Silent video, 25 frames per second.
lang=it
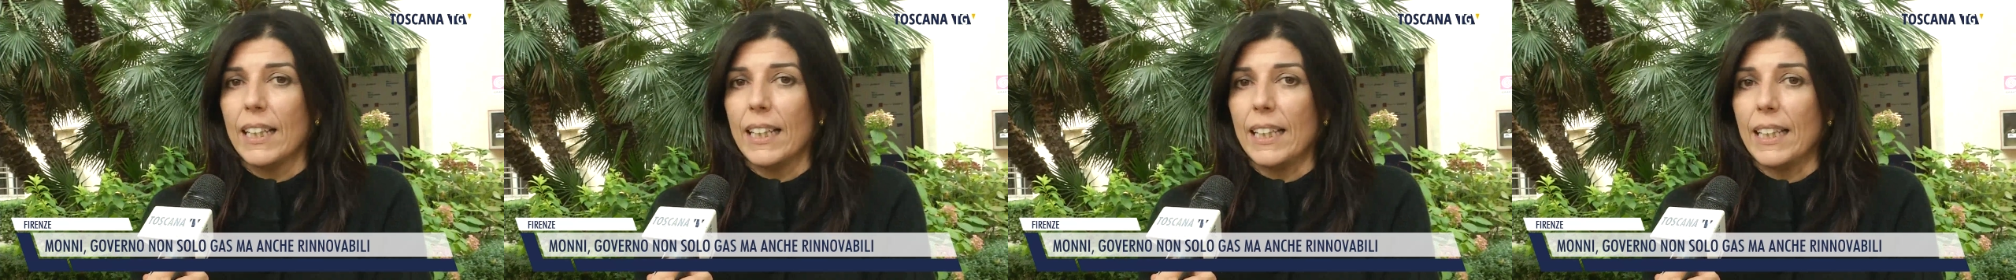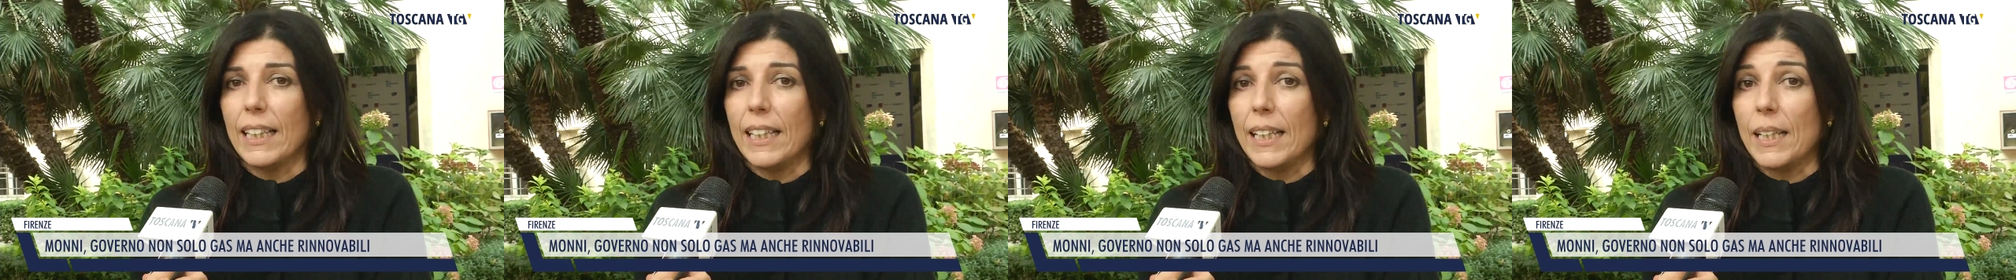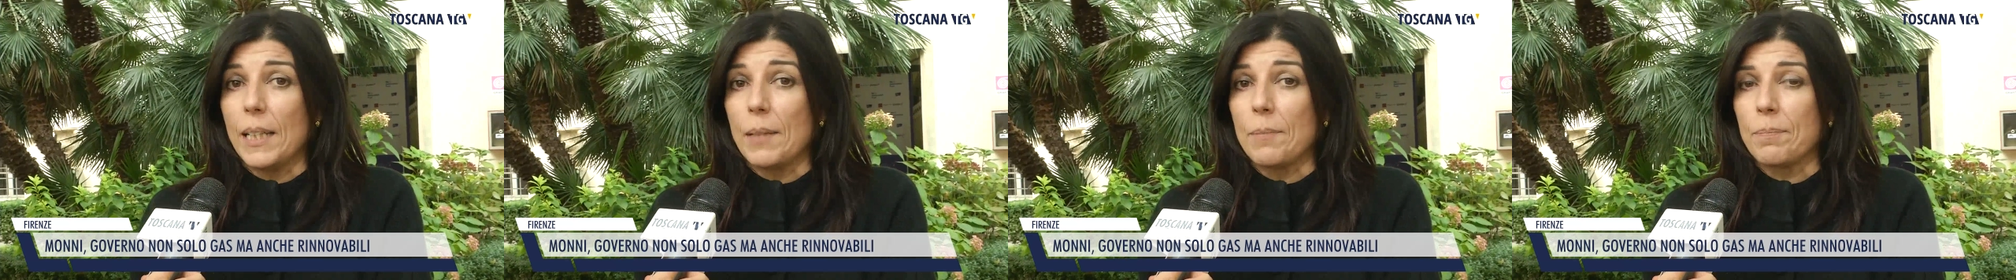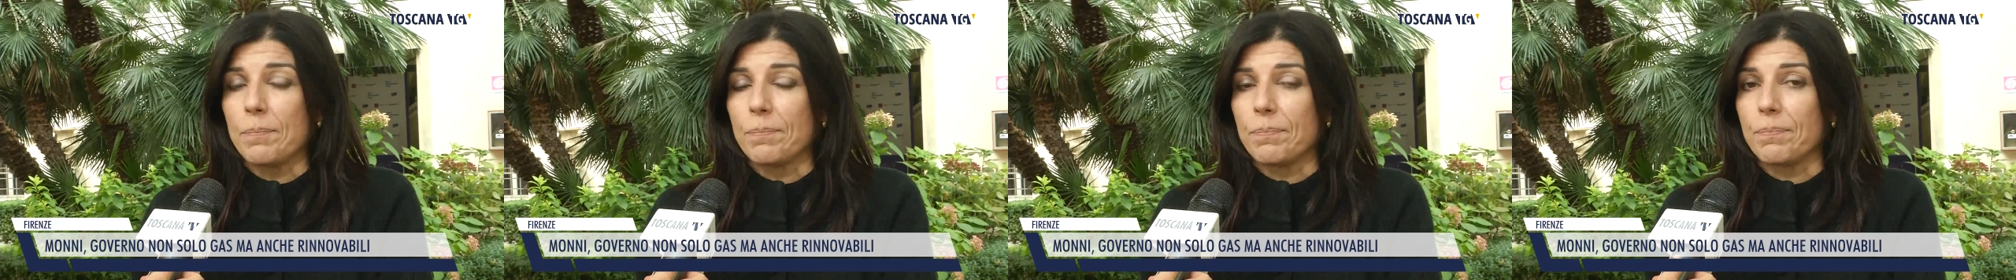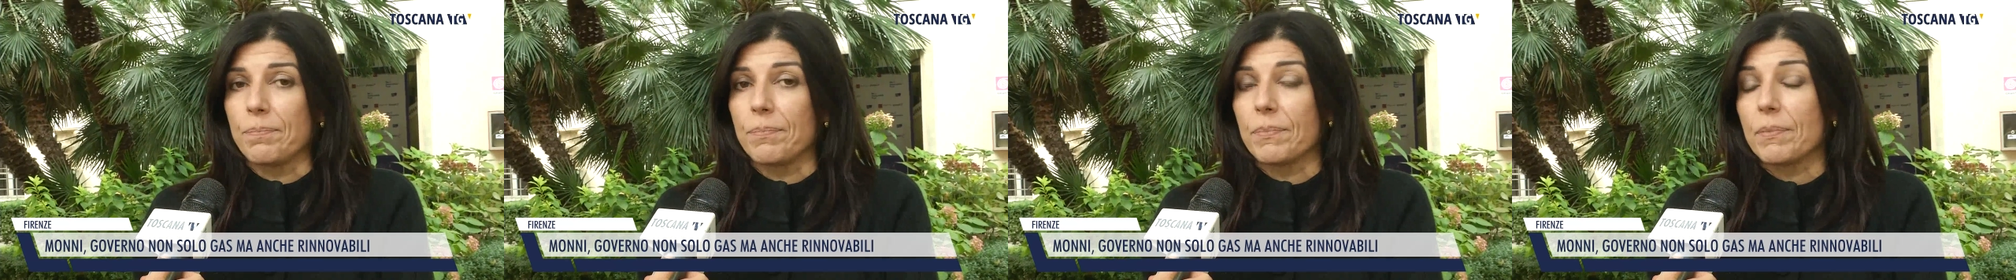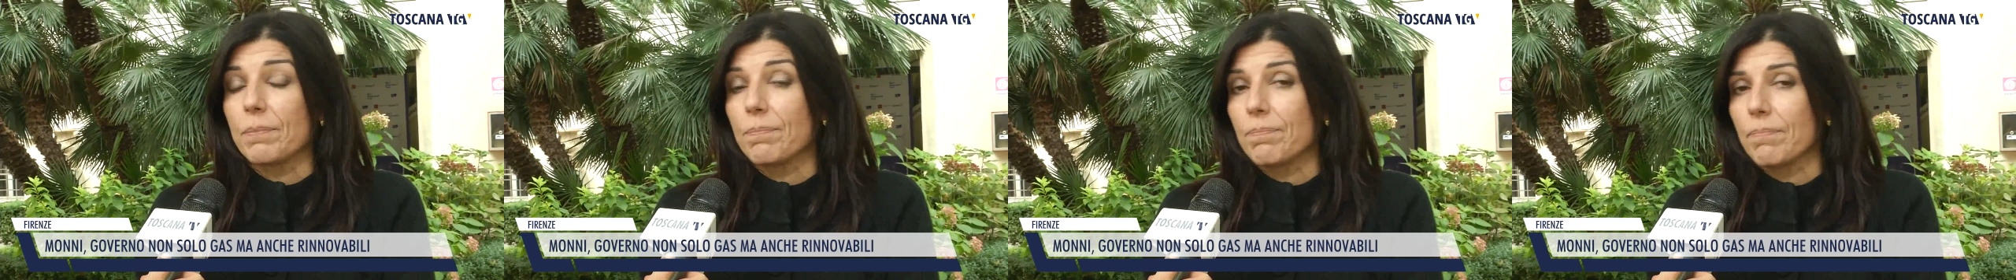
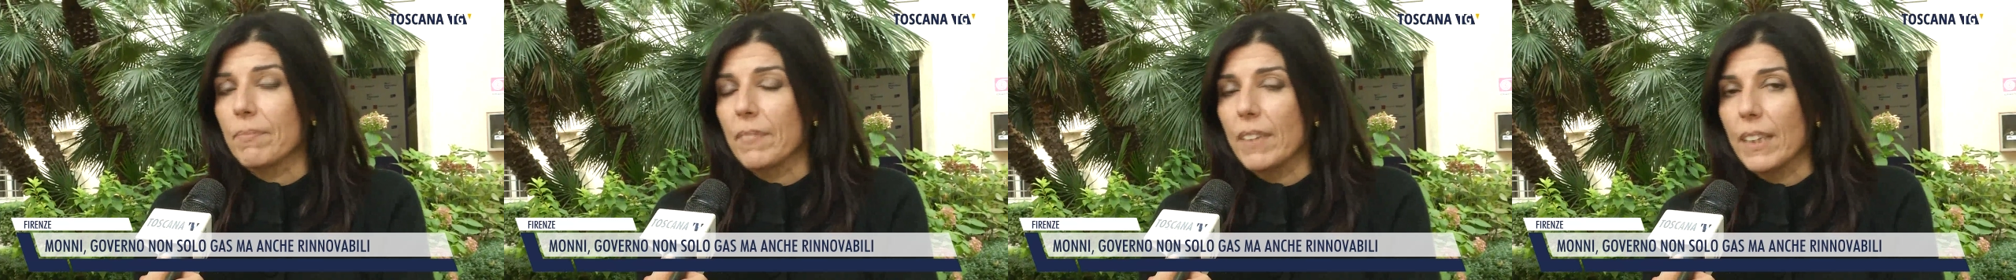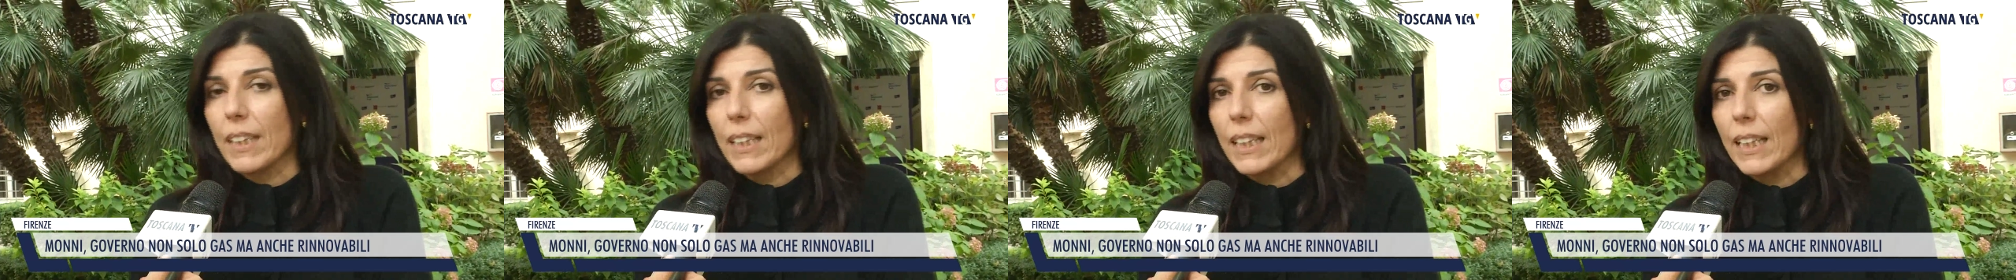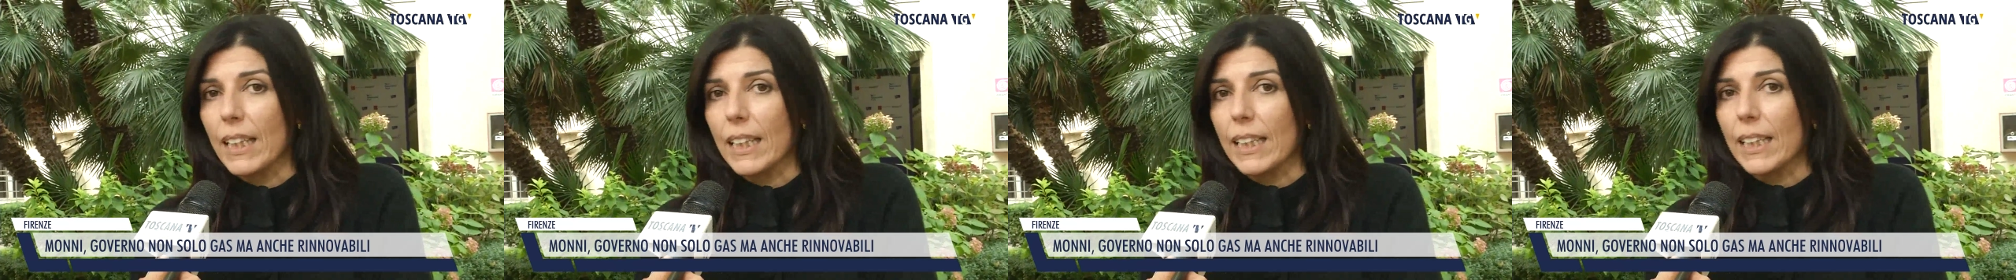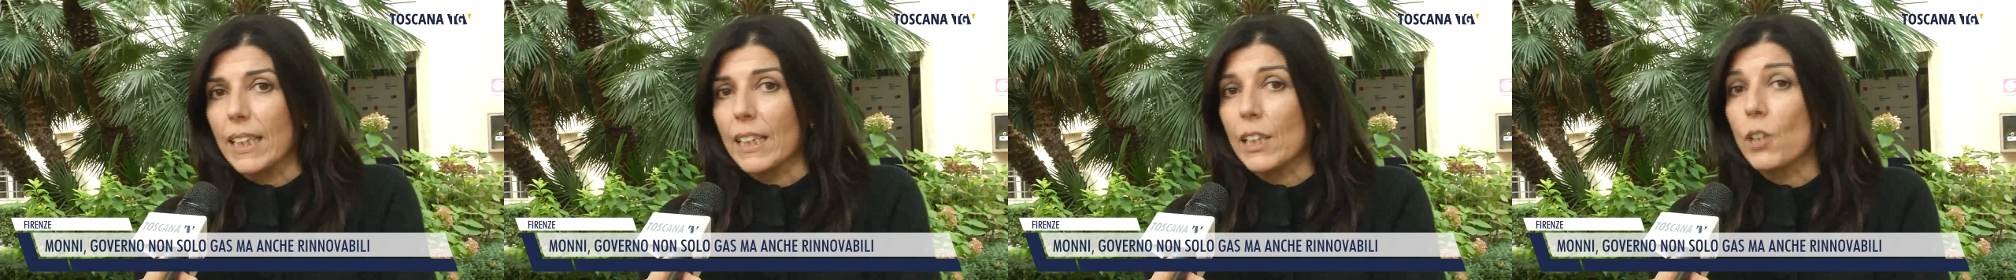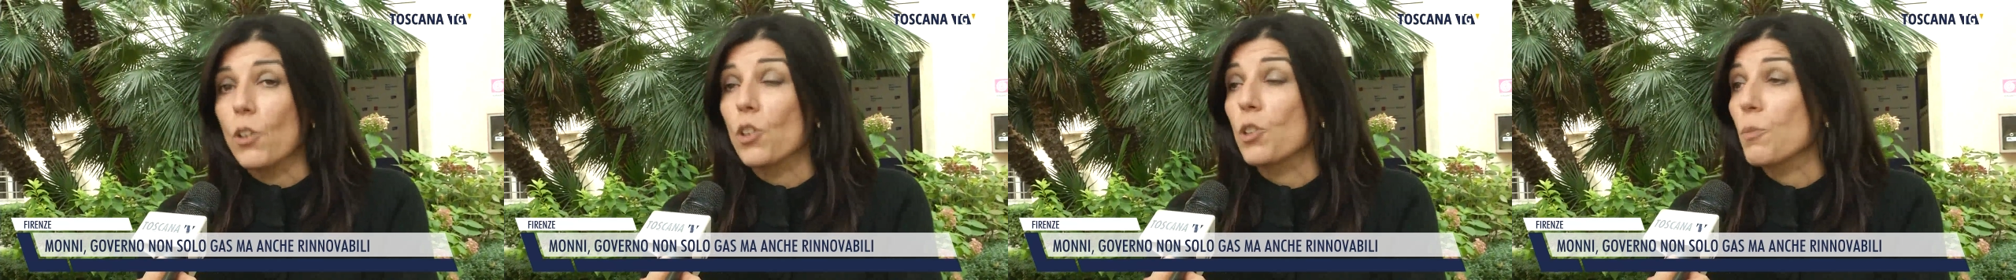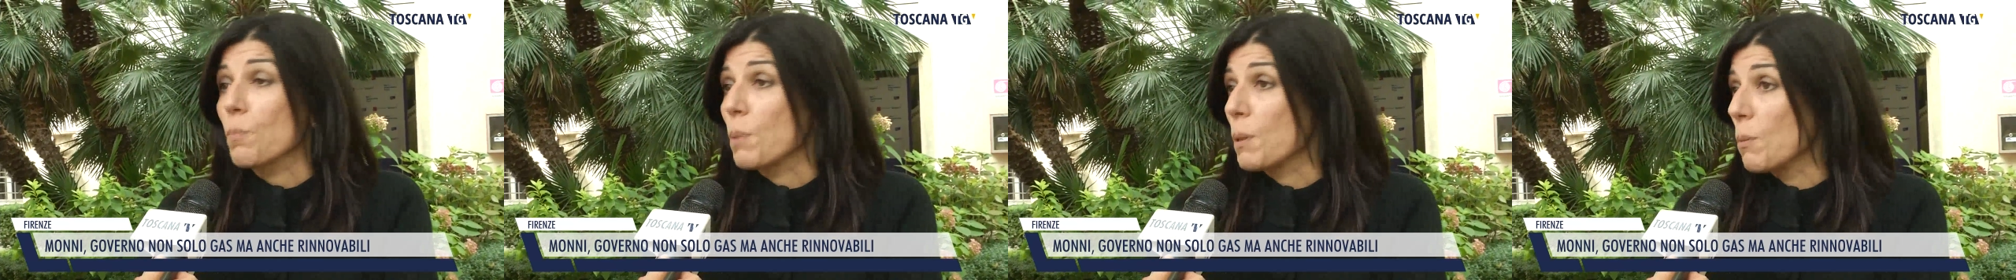Ehm,
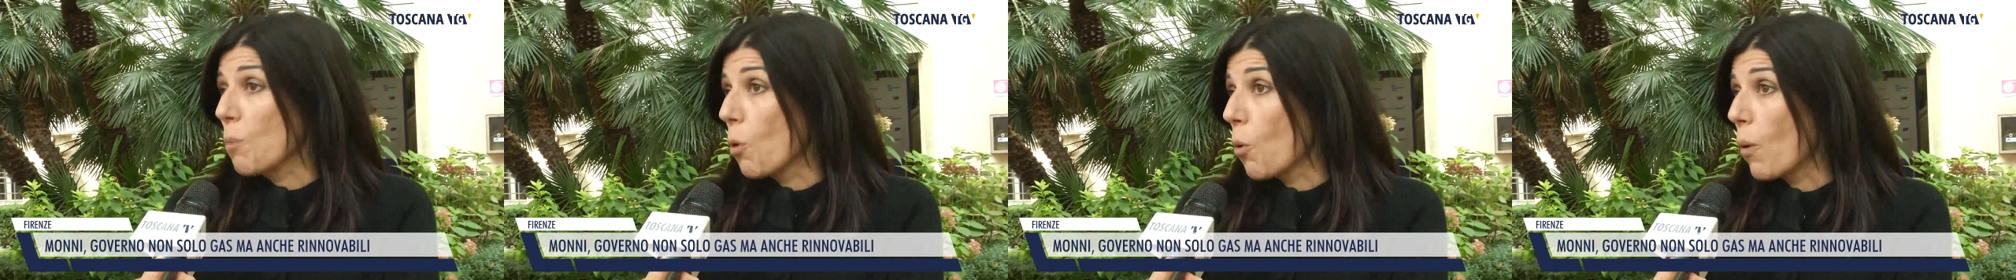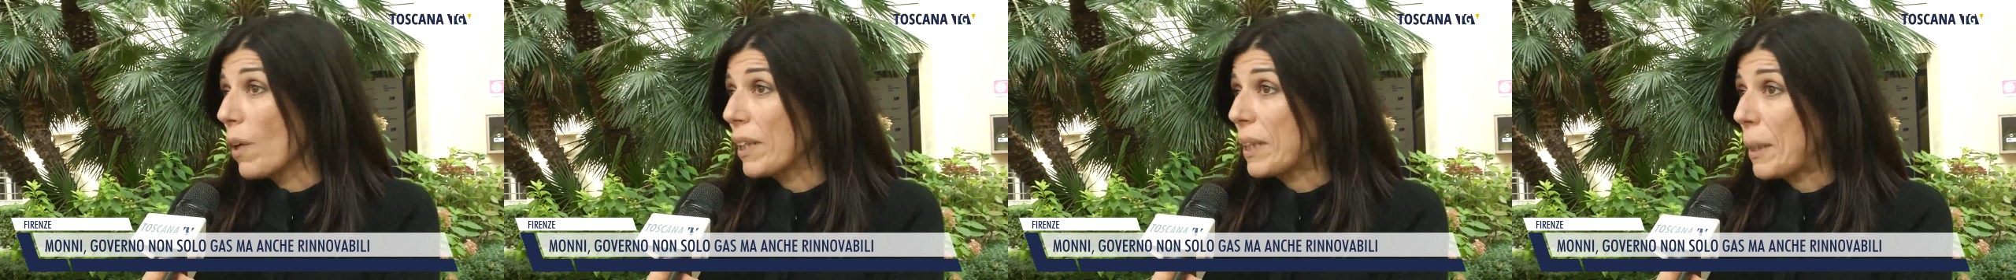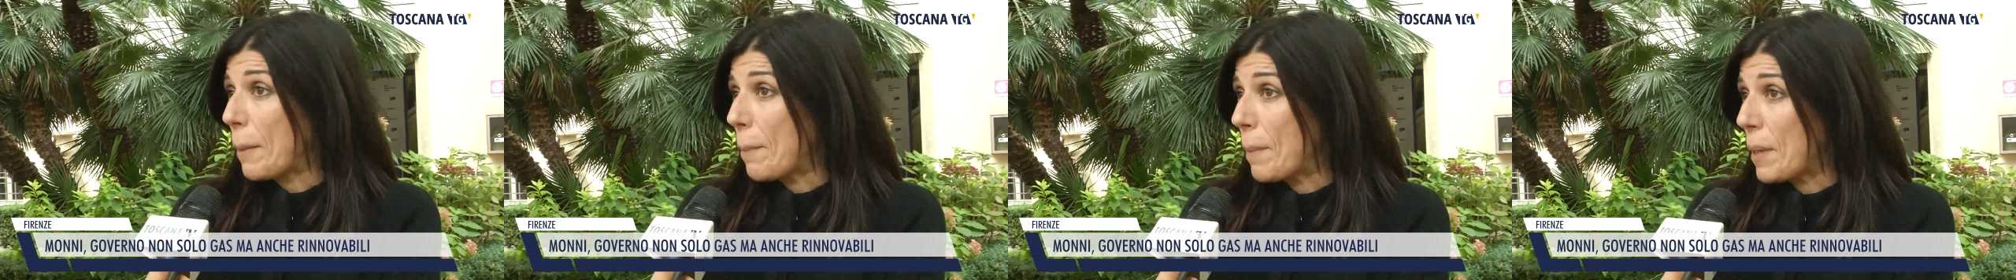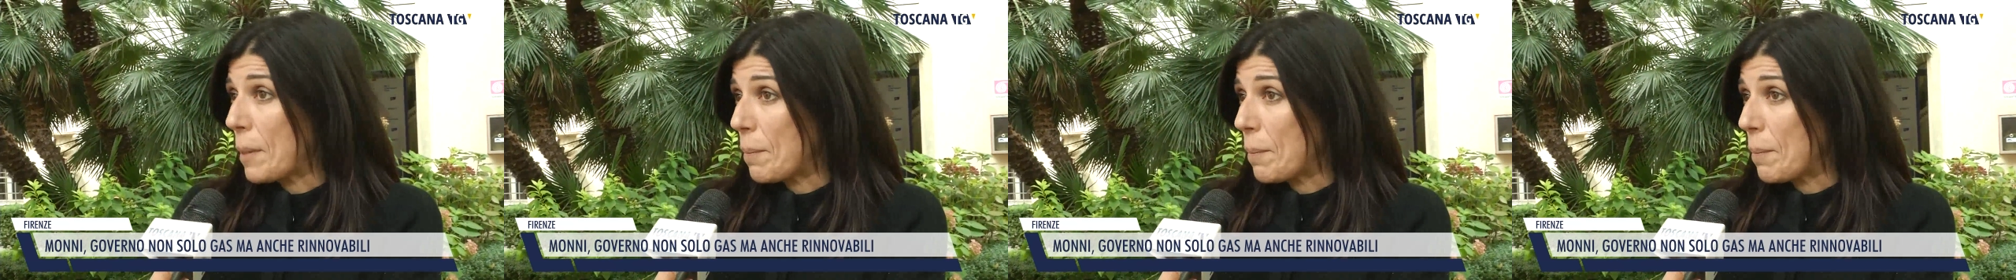io esprimo qualche